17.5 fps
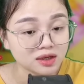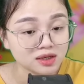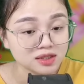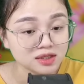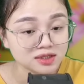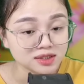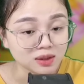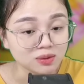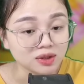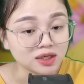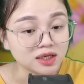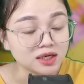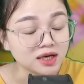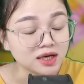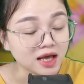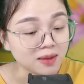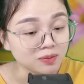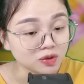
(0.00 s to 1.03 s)
Sau khi
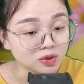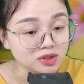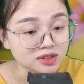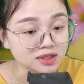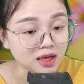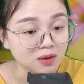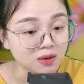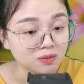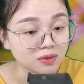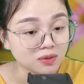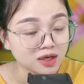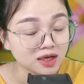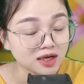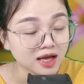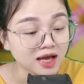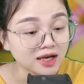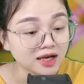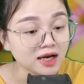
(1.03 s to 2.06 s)
ném tôi xong,
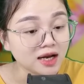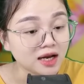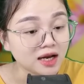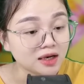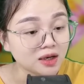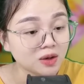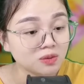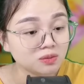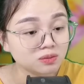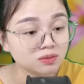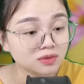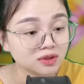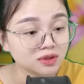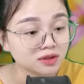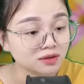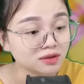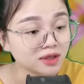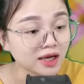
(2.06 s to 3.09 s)
hai gã đàn ông
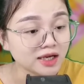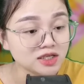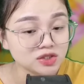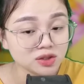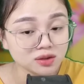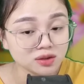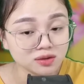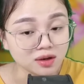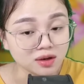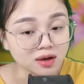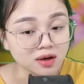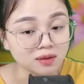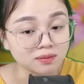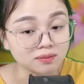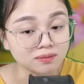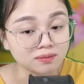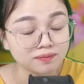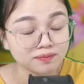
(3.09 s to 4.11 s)
đứng ngay trước cửa hầm.